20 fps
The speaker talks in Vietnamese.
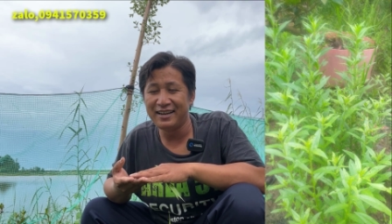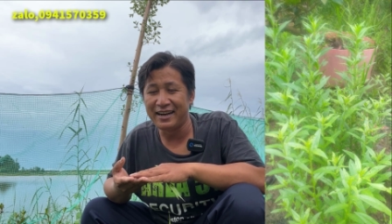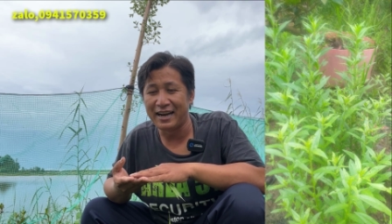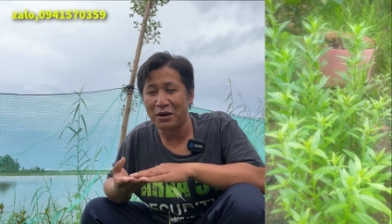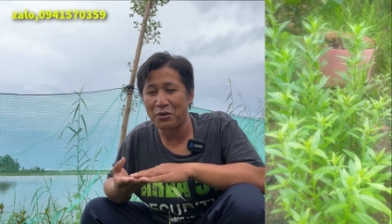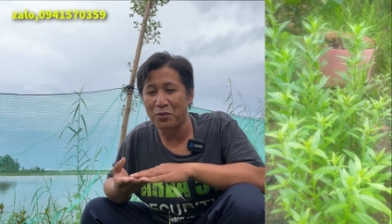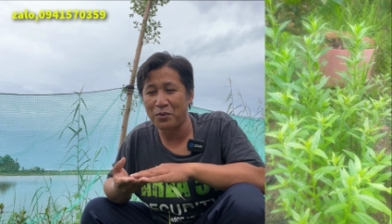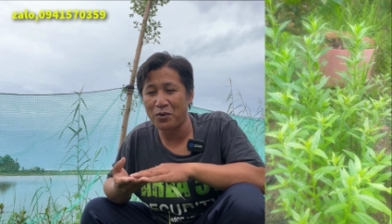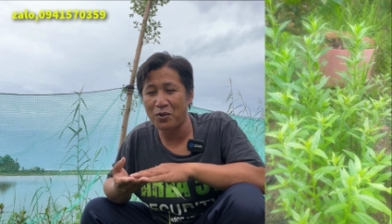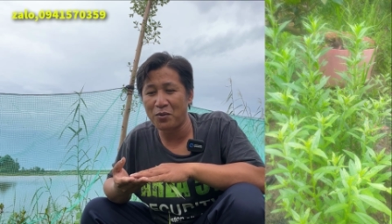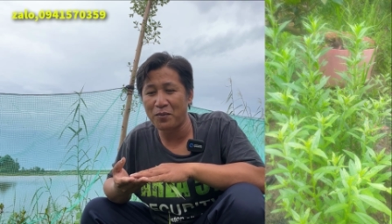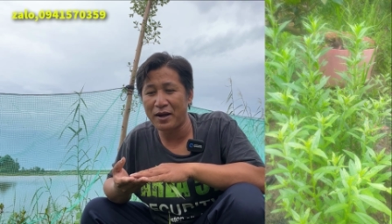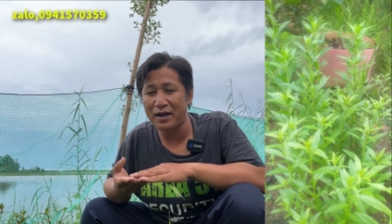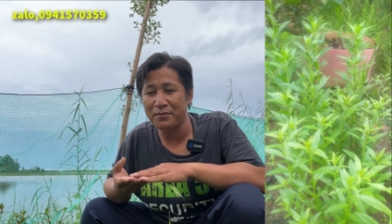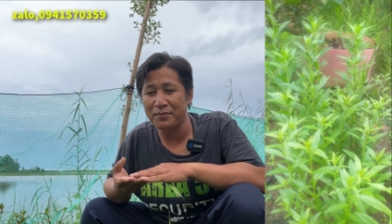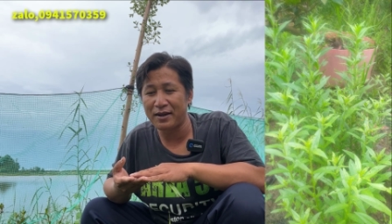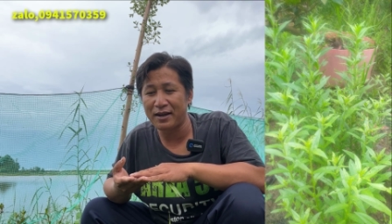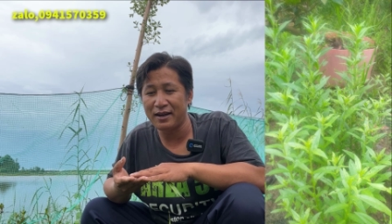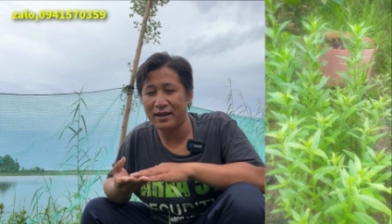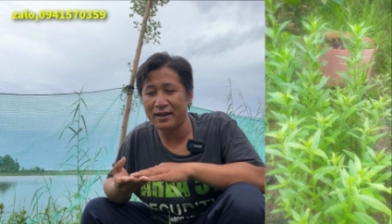nào mà con
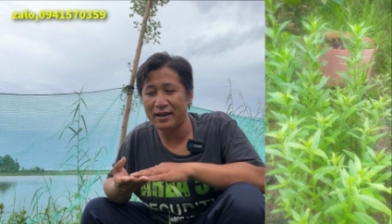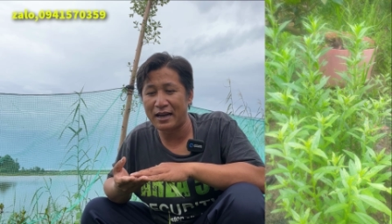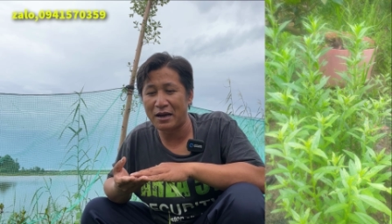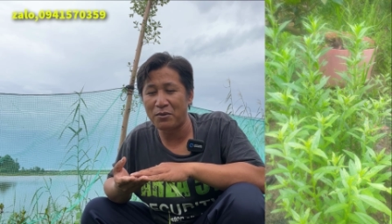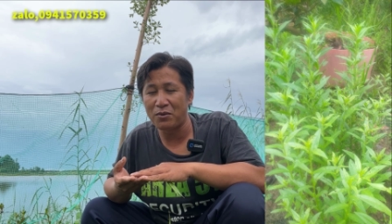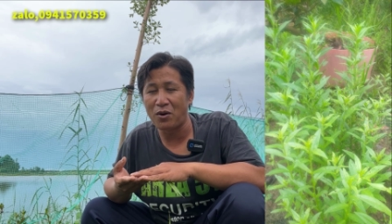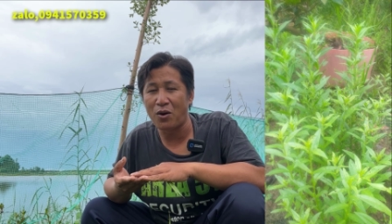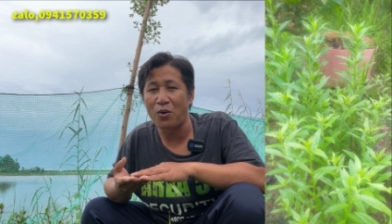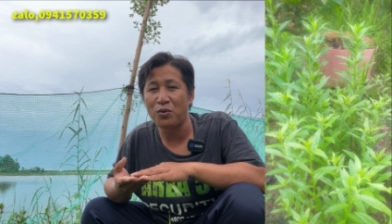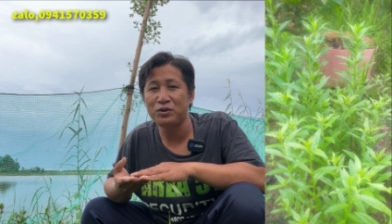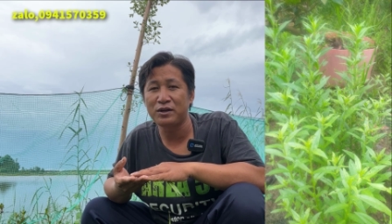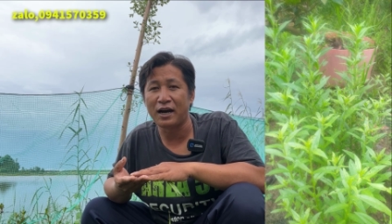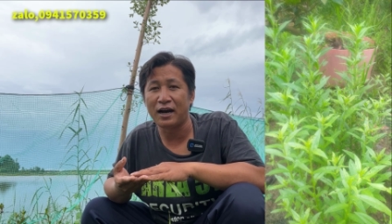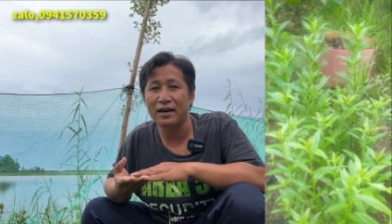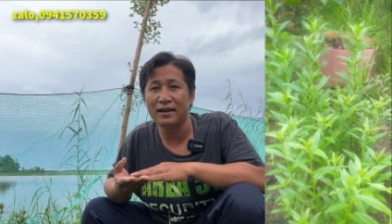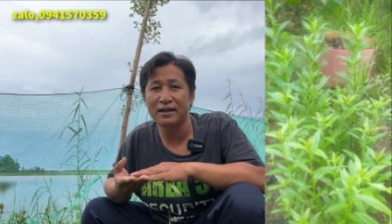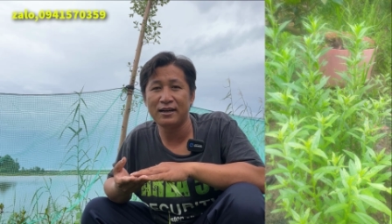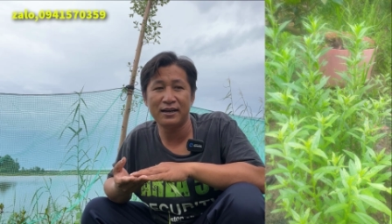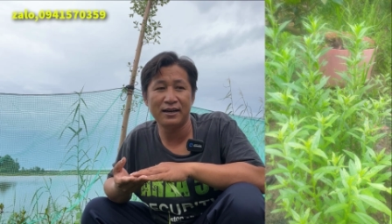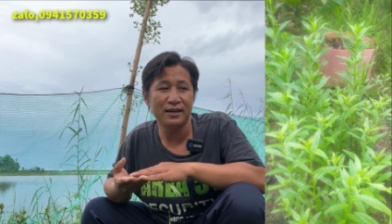bác mà nào mà hỗ trợ
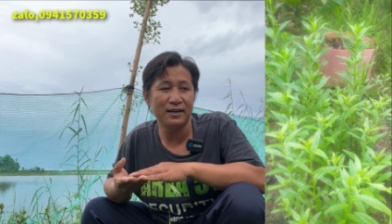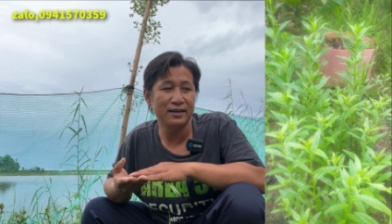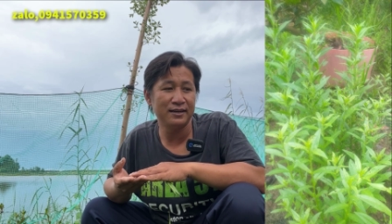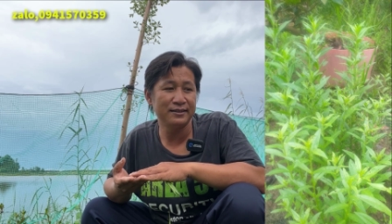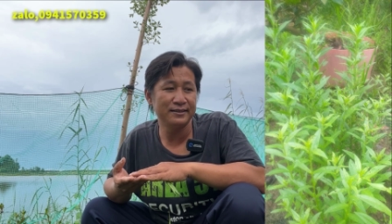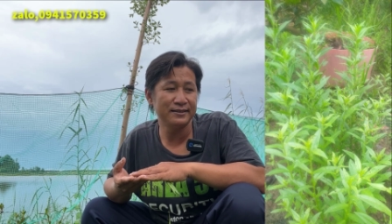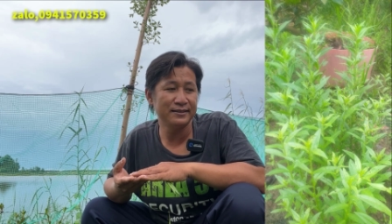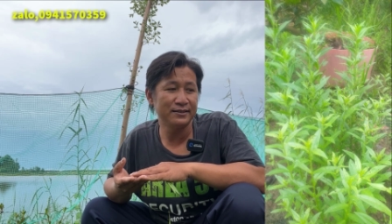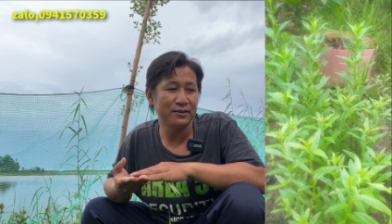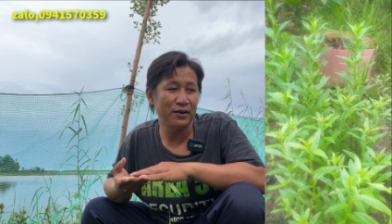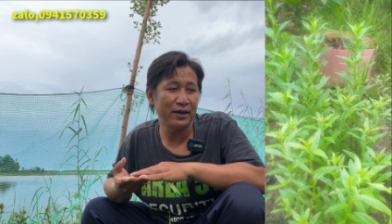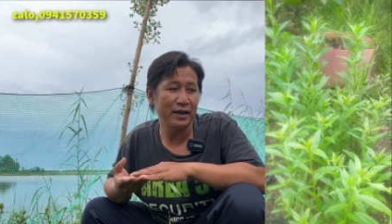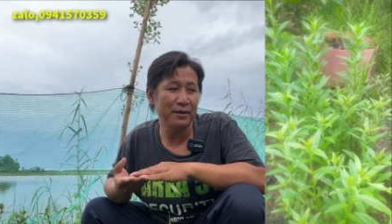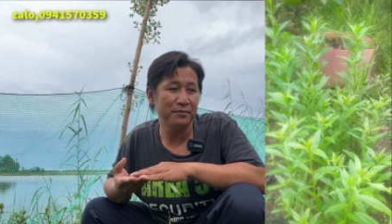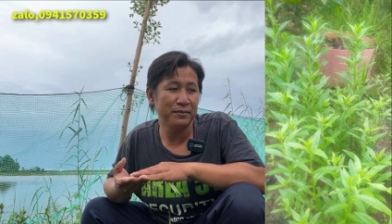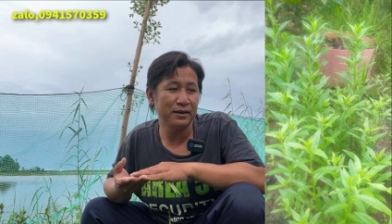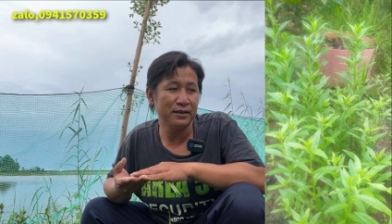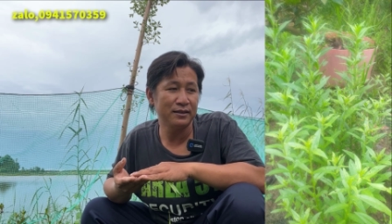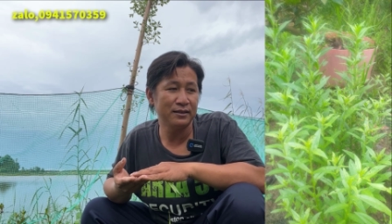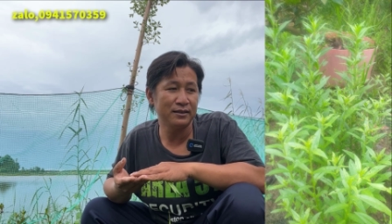uh, cho
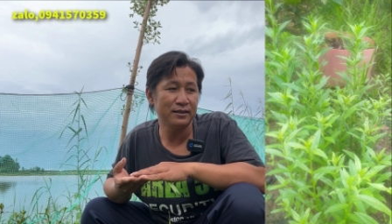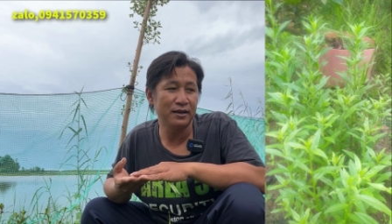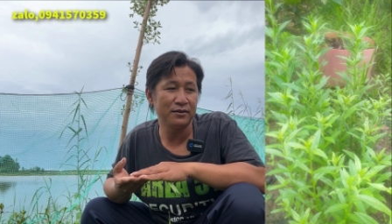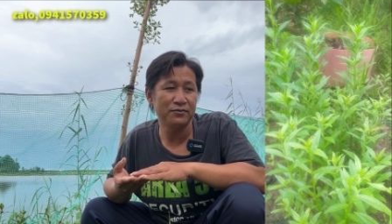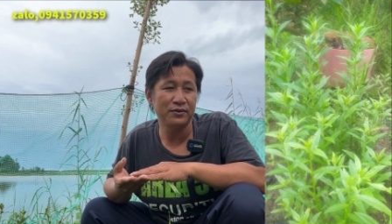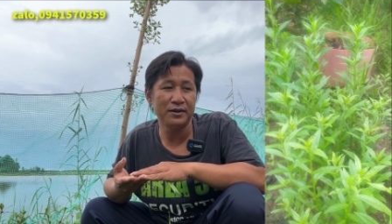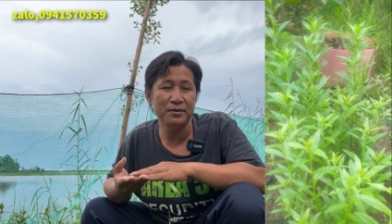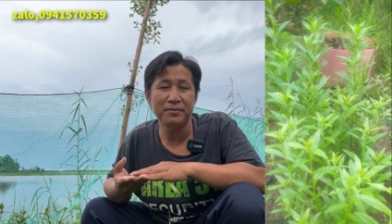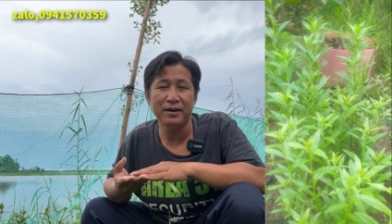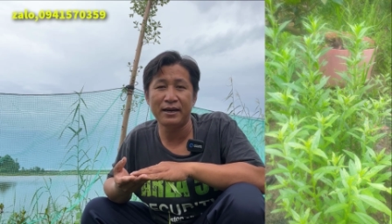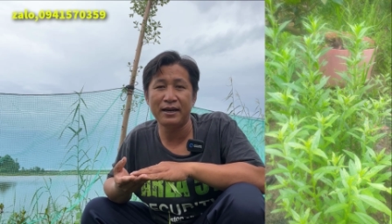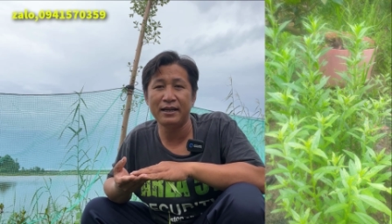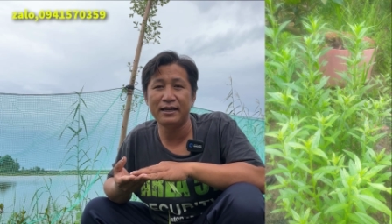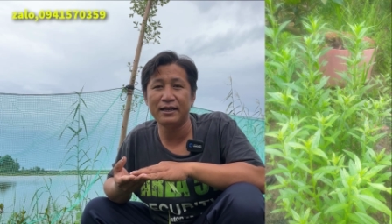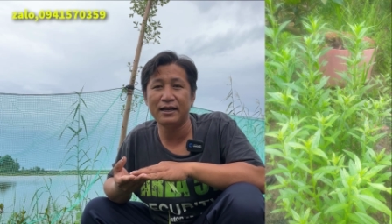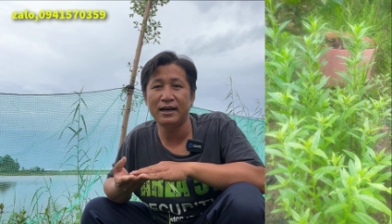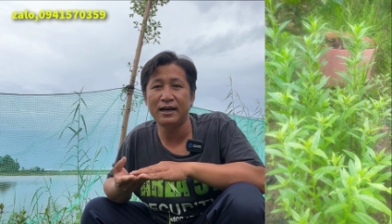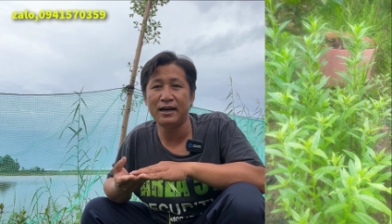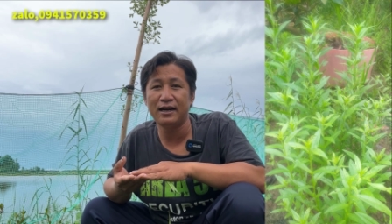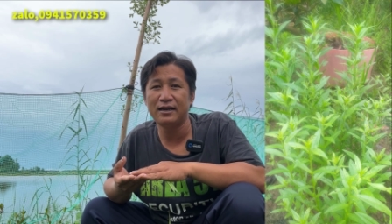em cái kinh phí mà
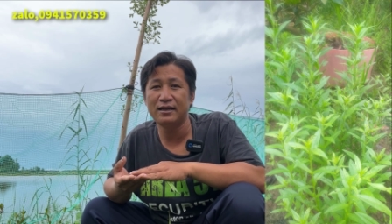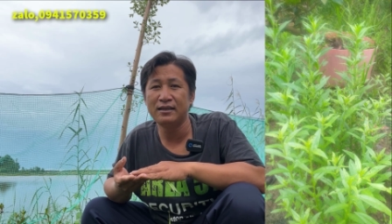đi uh,